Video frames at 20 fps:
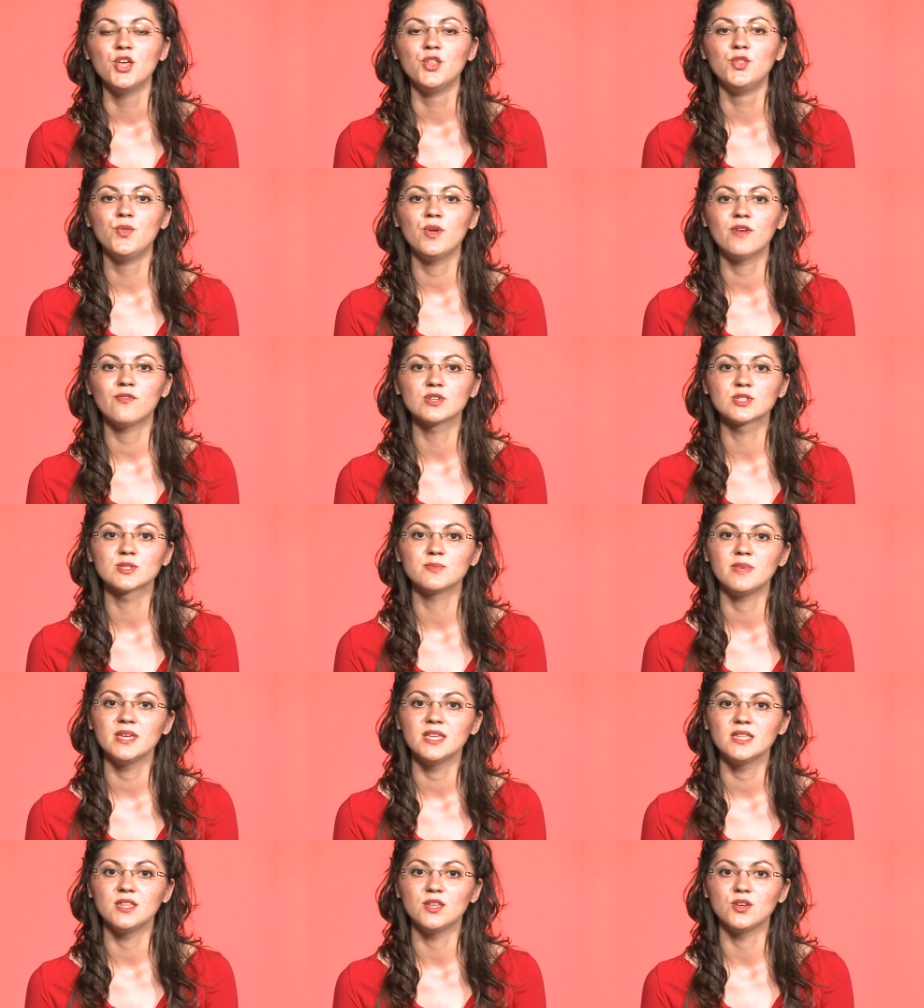nuevos
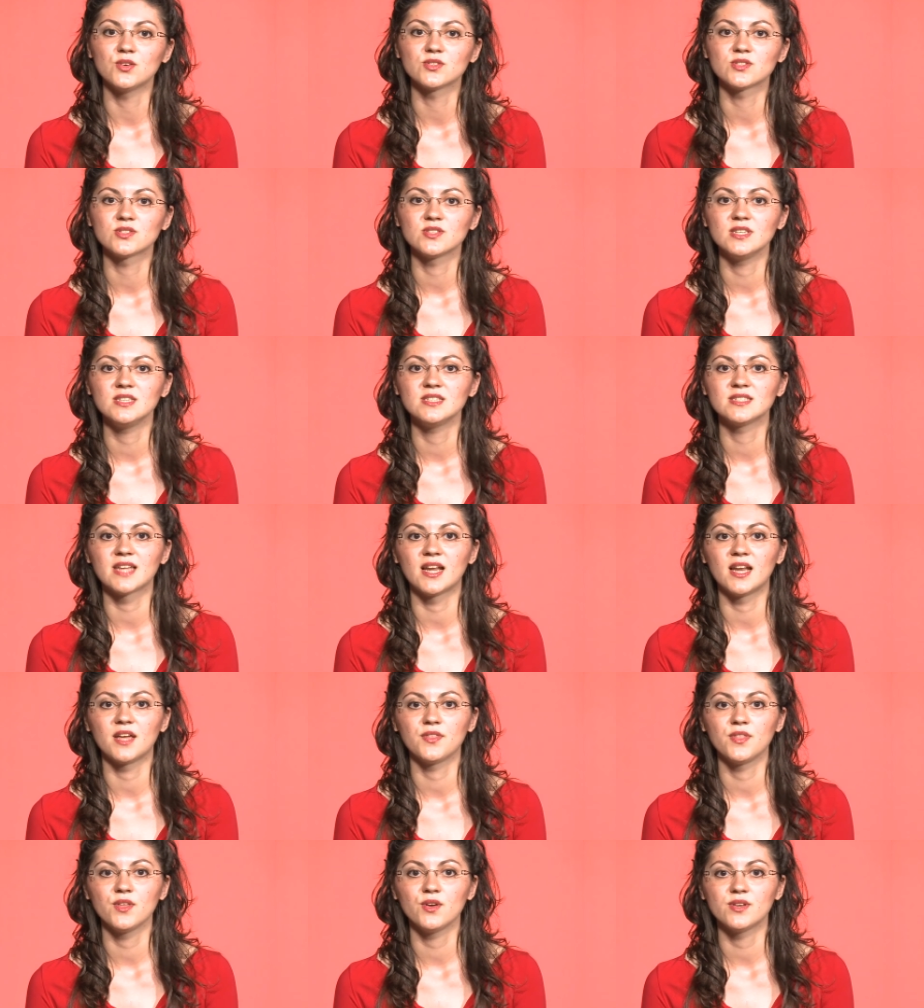medios,
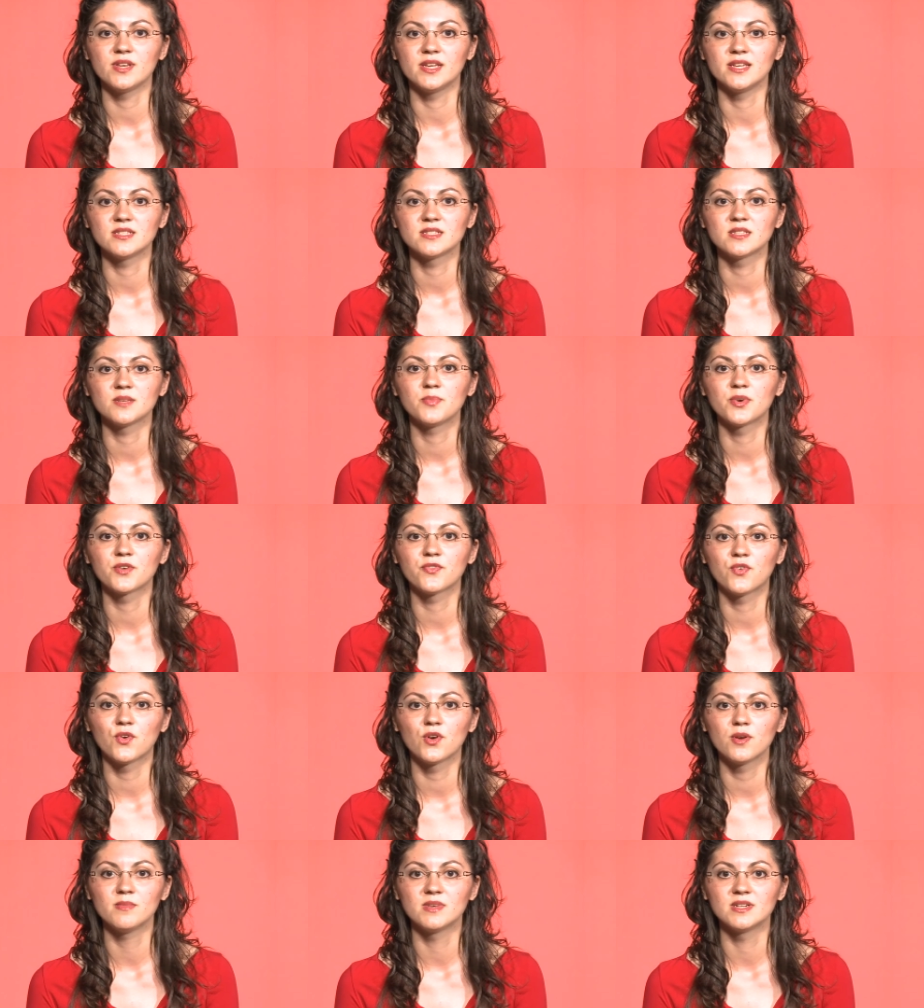instalaciones,
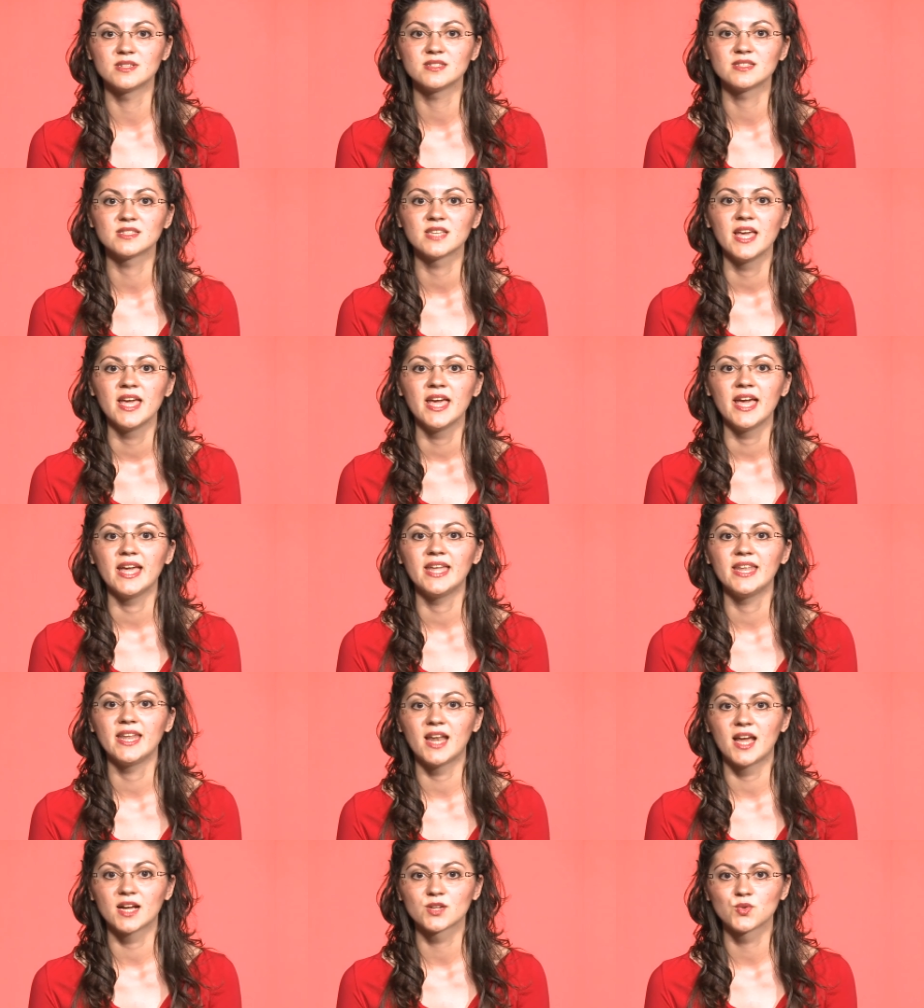performance,
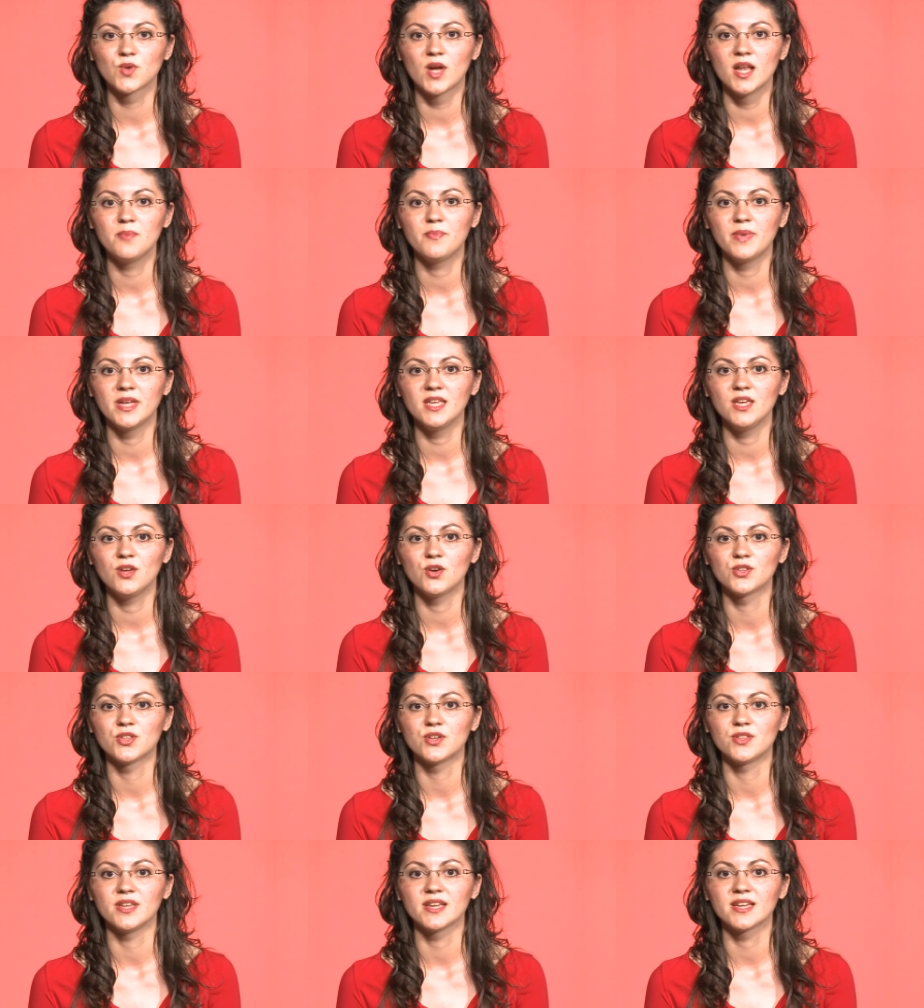en el actual
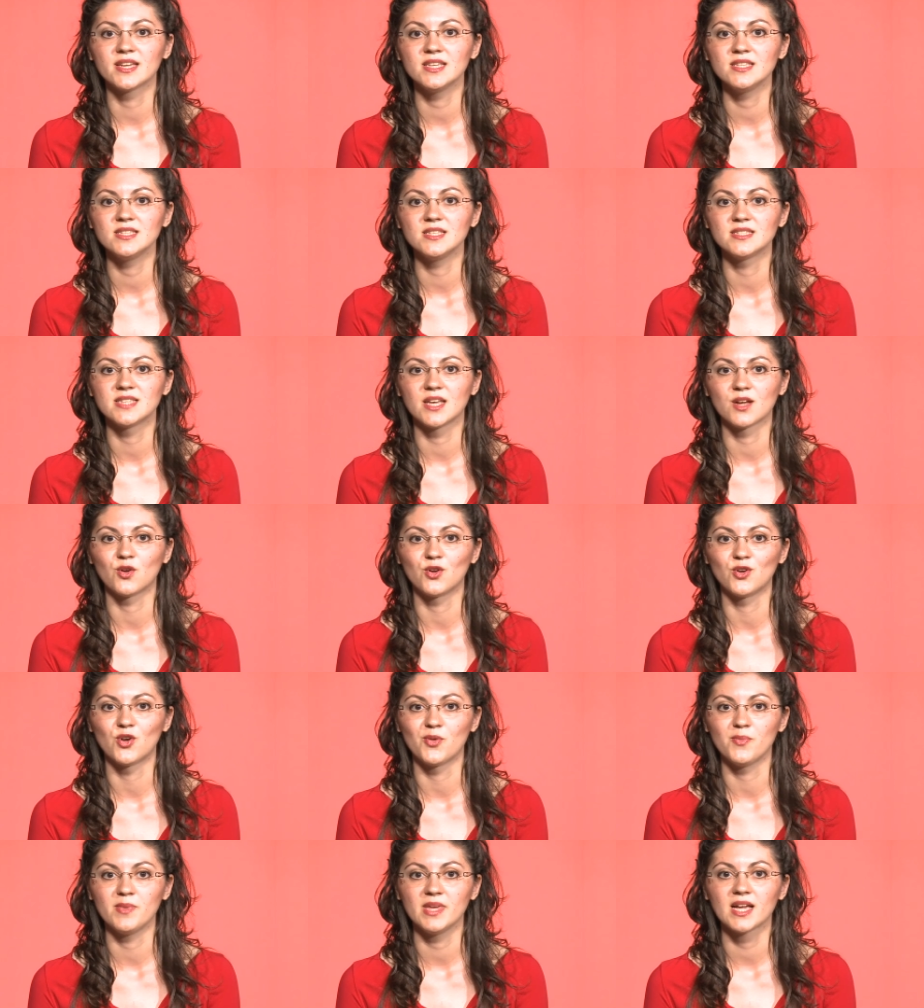periodo de crisis
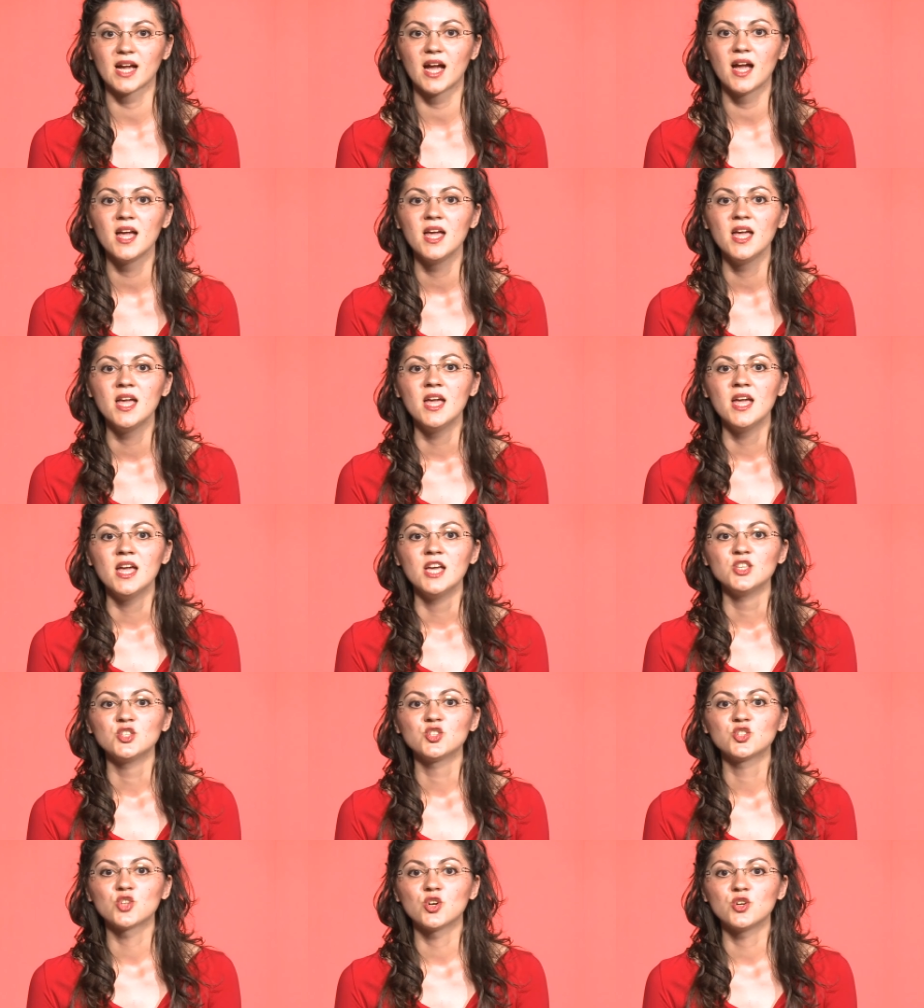económica,
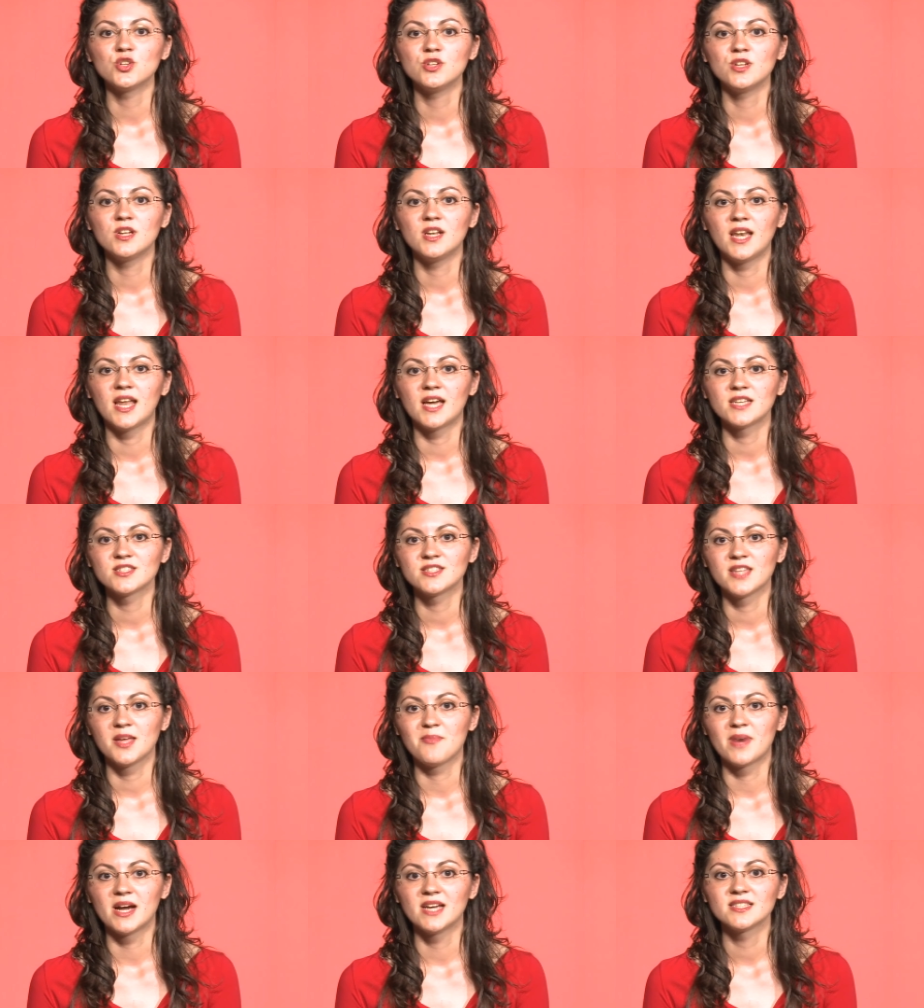son los
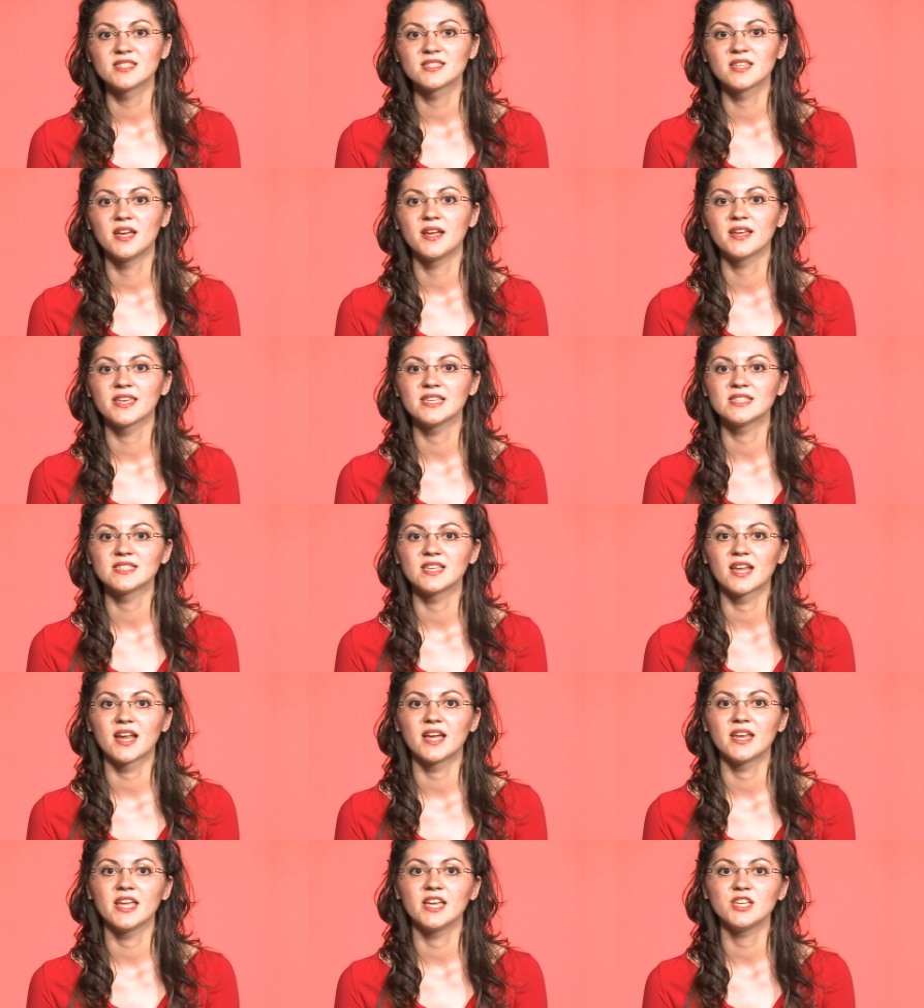temas que
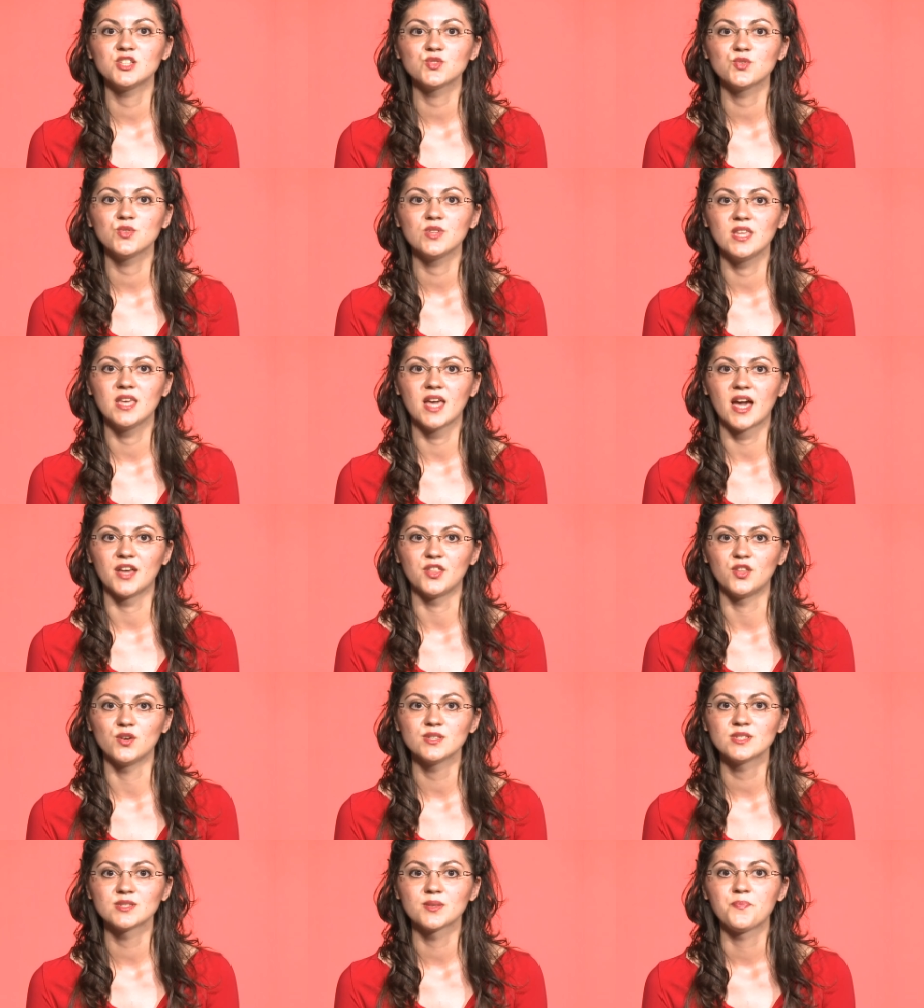serán
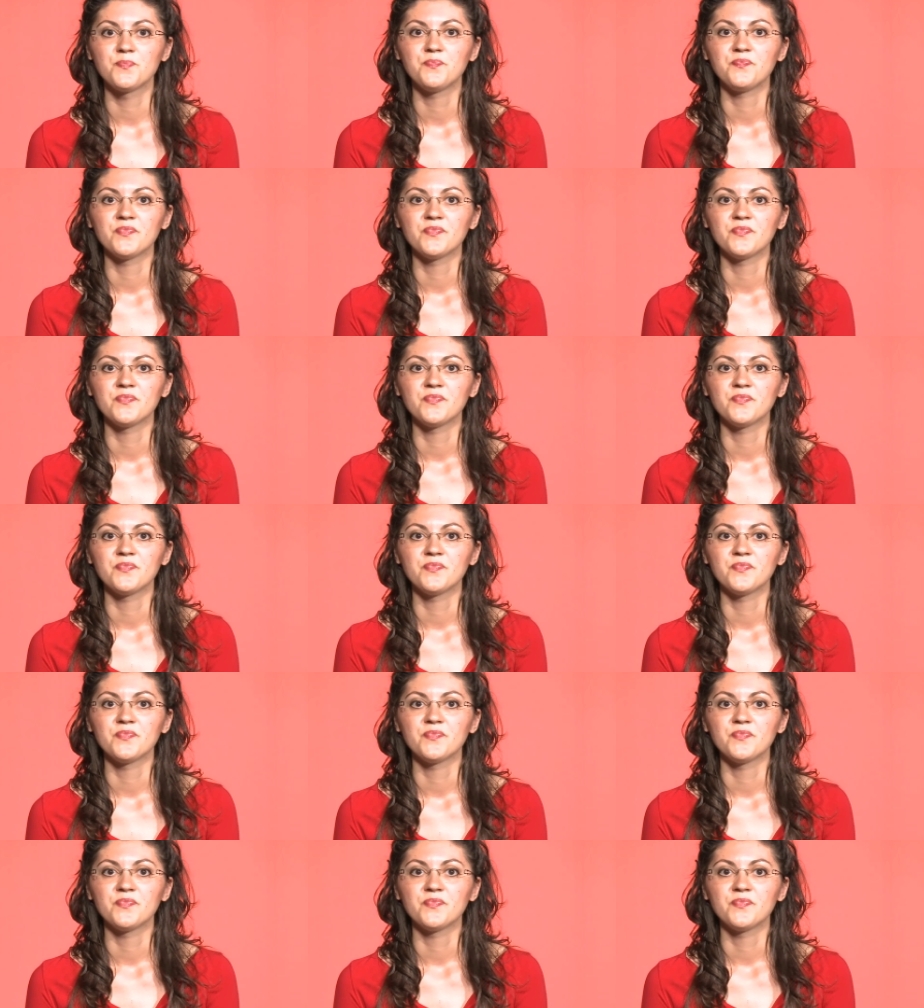estudiados